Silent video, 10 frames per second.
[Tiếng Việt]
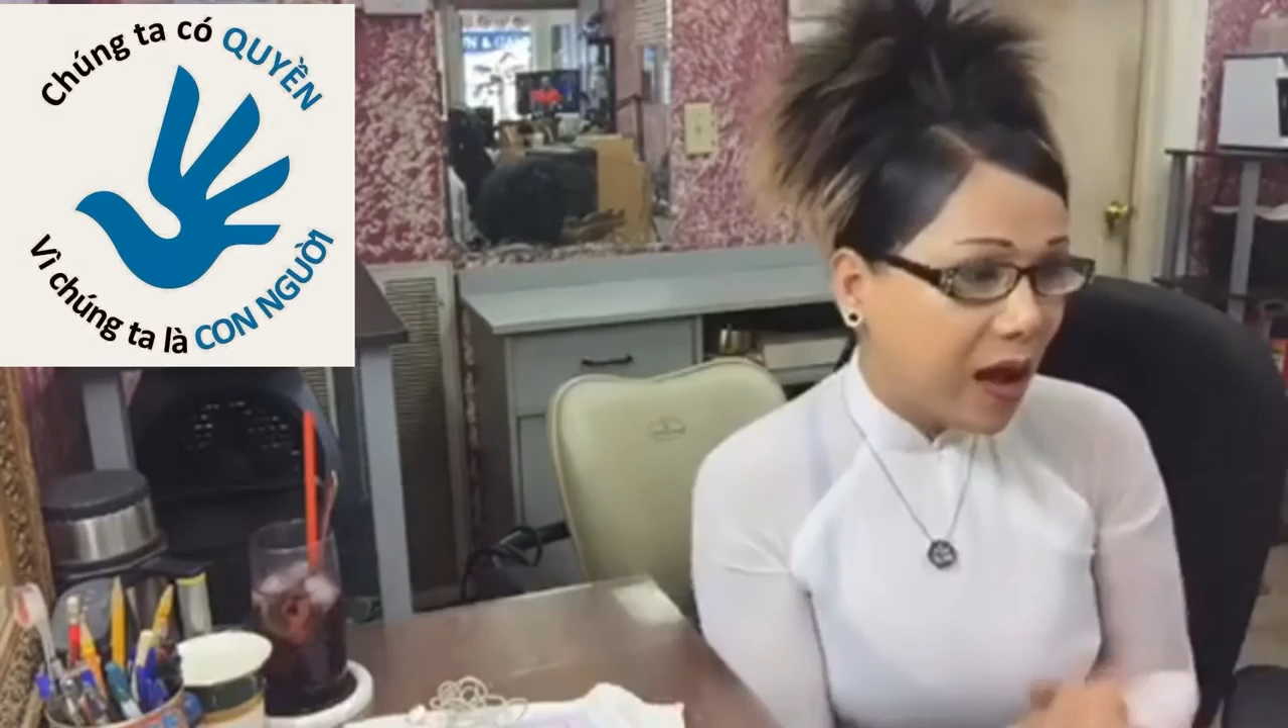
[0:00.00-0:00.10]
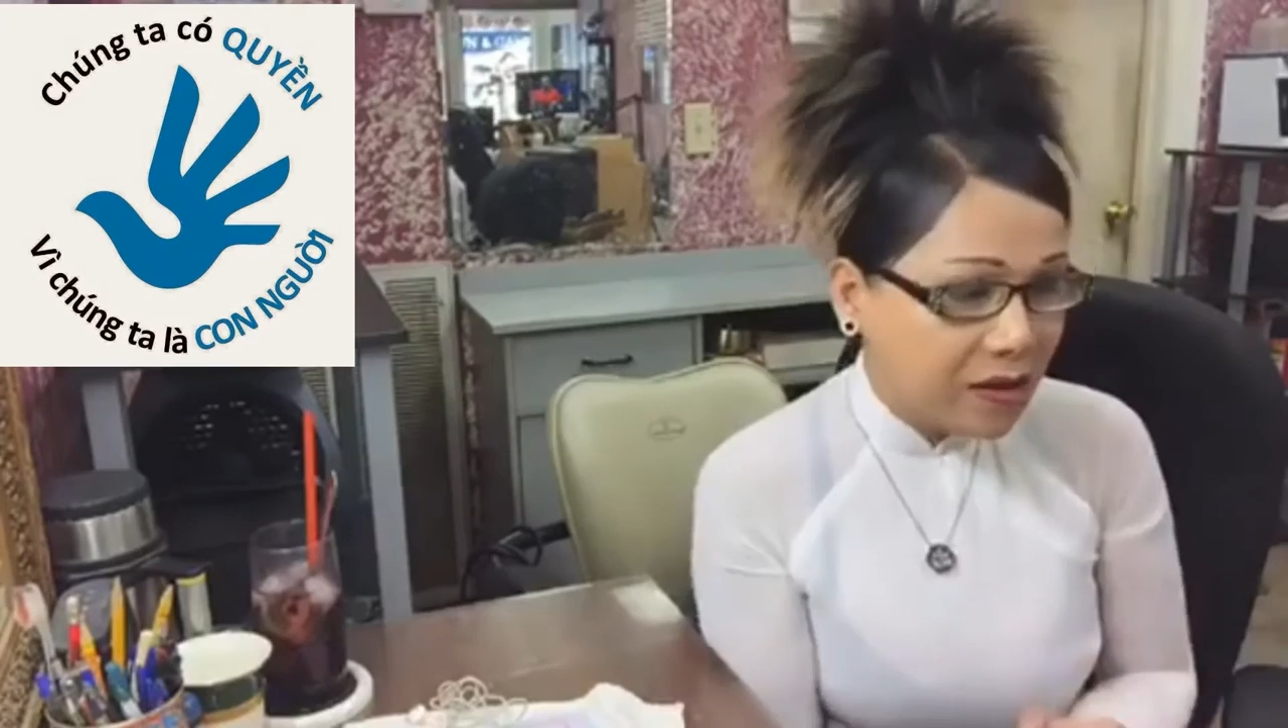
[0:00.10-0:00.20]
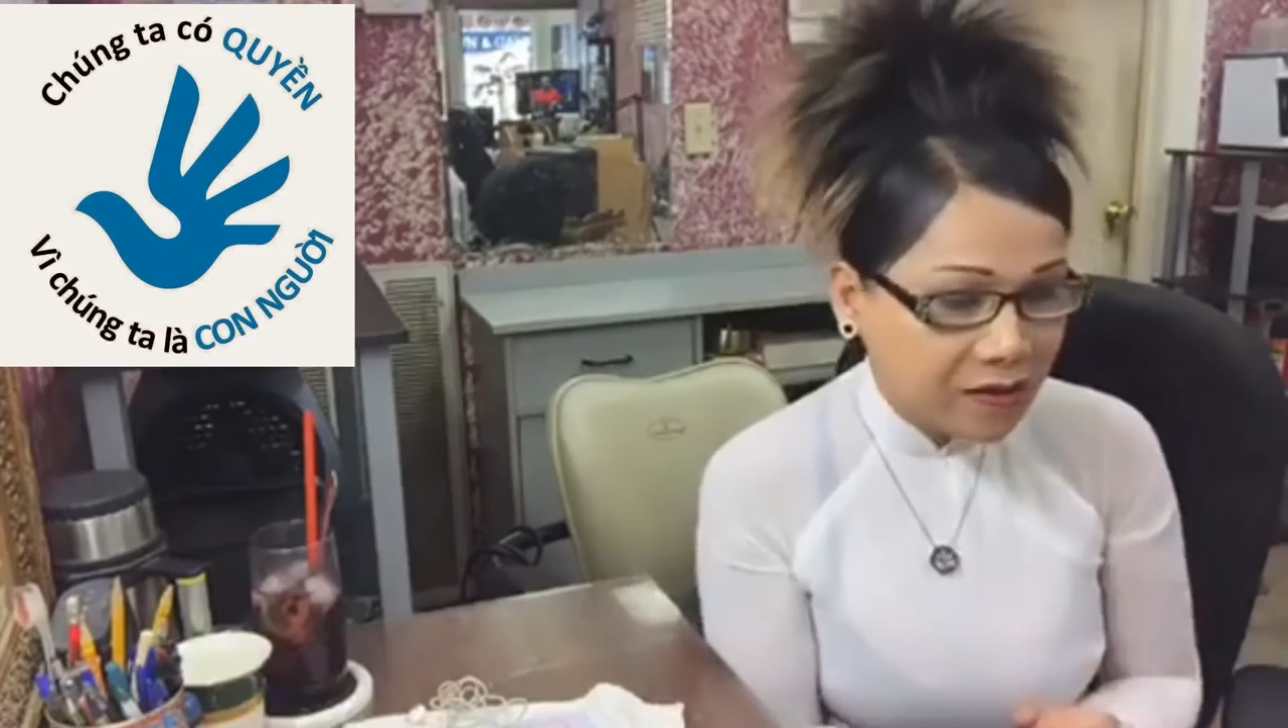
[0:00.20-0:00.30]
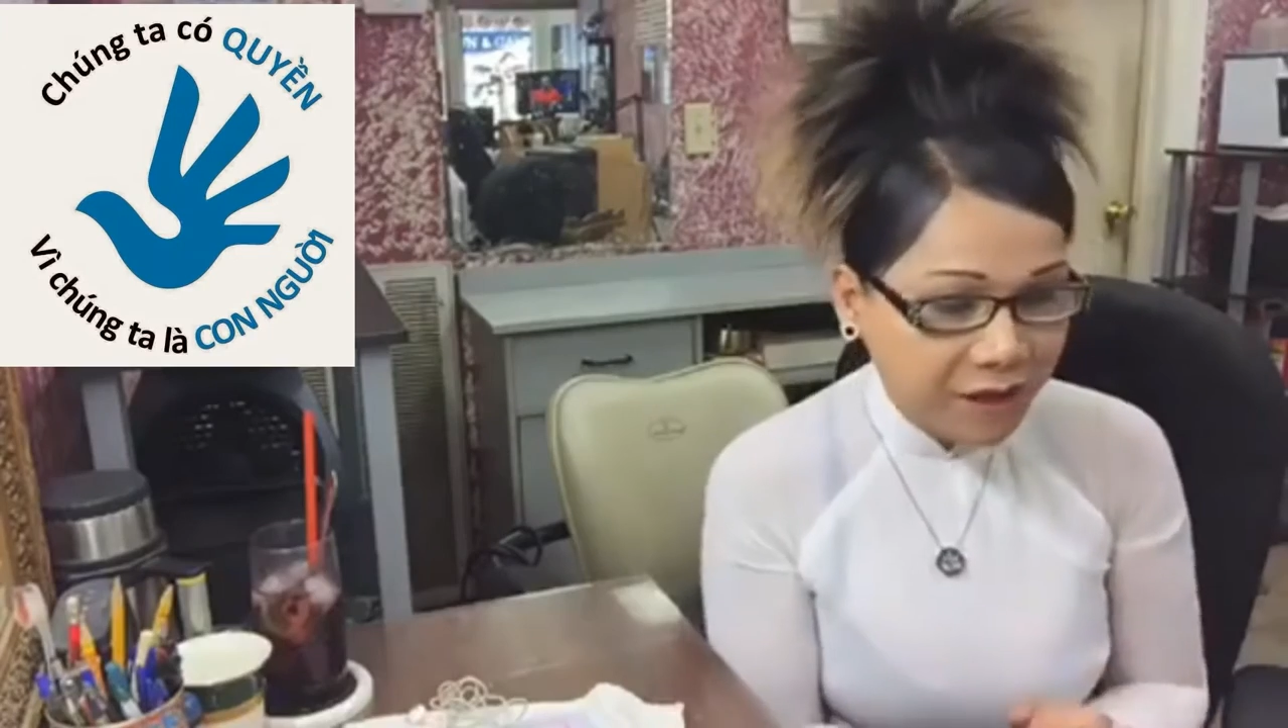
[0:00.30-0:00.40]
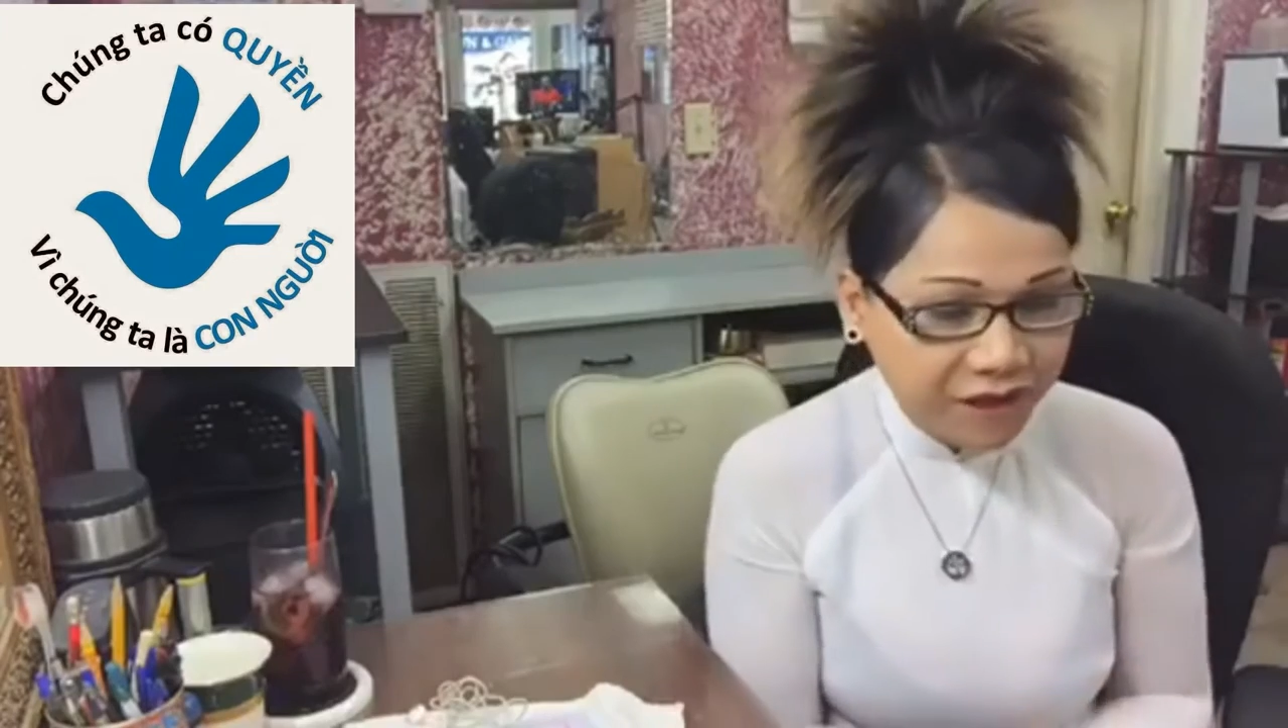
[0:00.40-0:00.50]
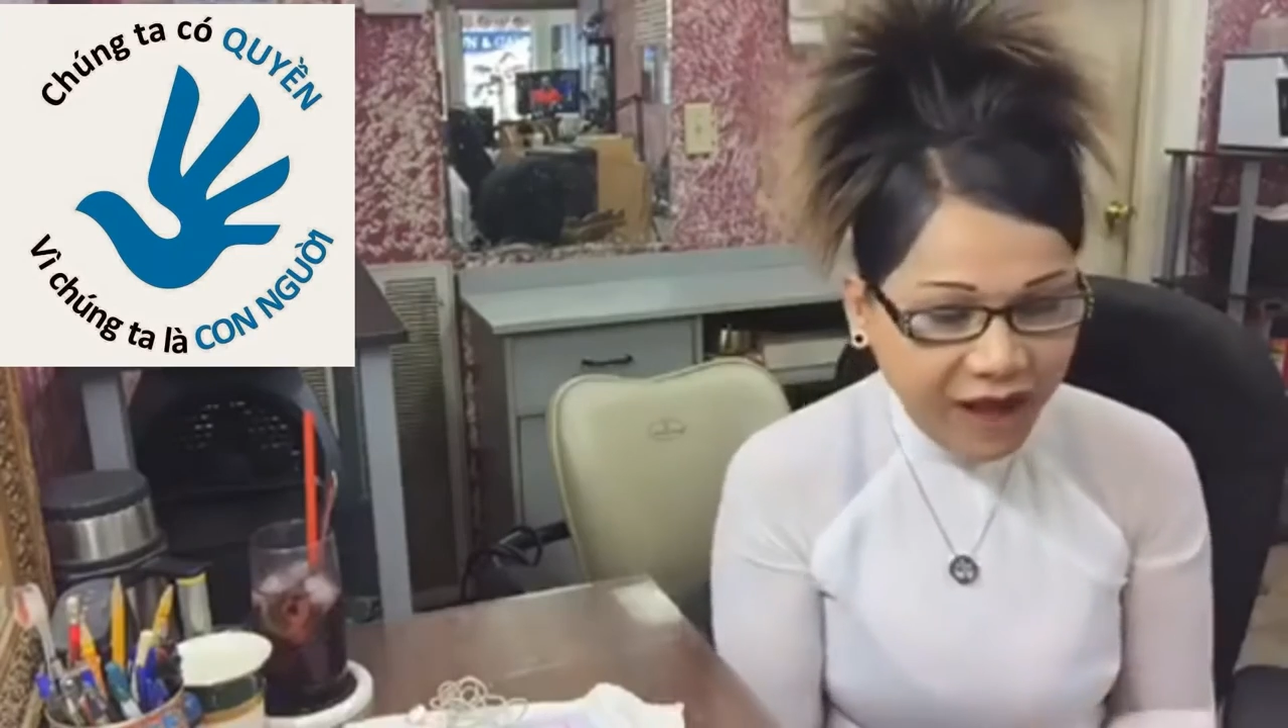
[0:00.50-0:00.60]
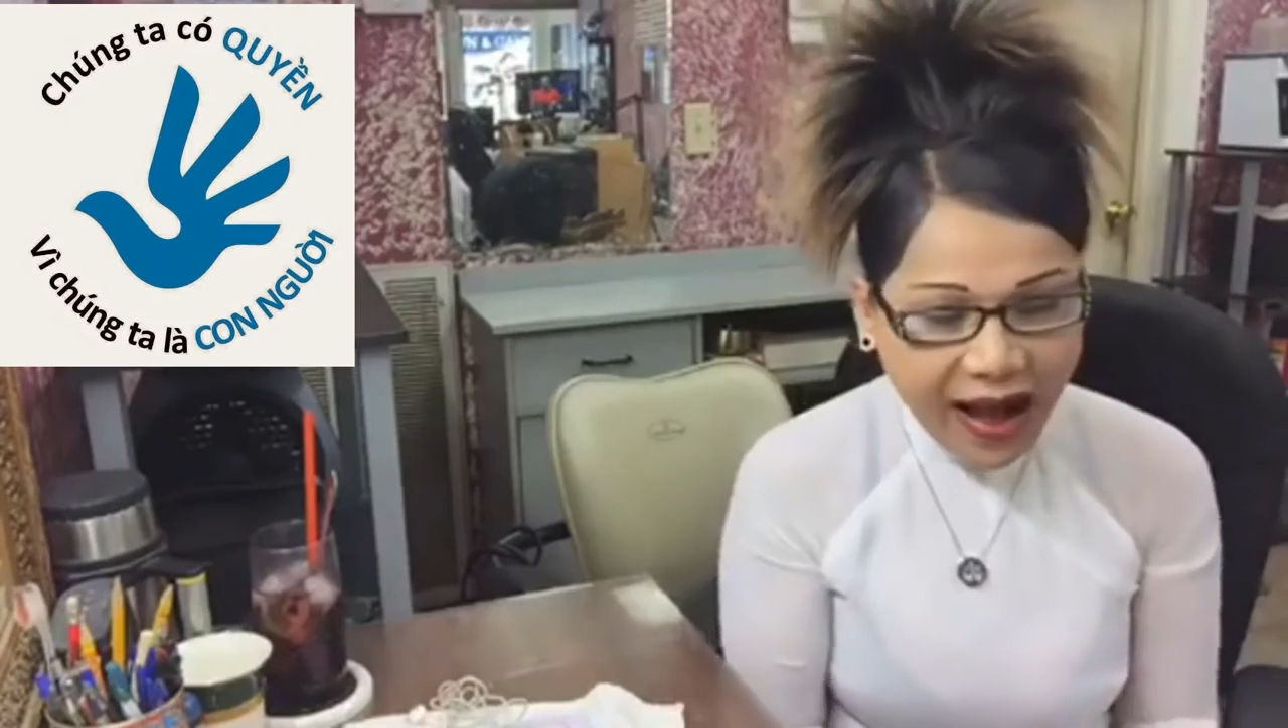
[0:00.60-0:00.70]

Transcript: dân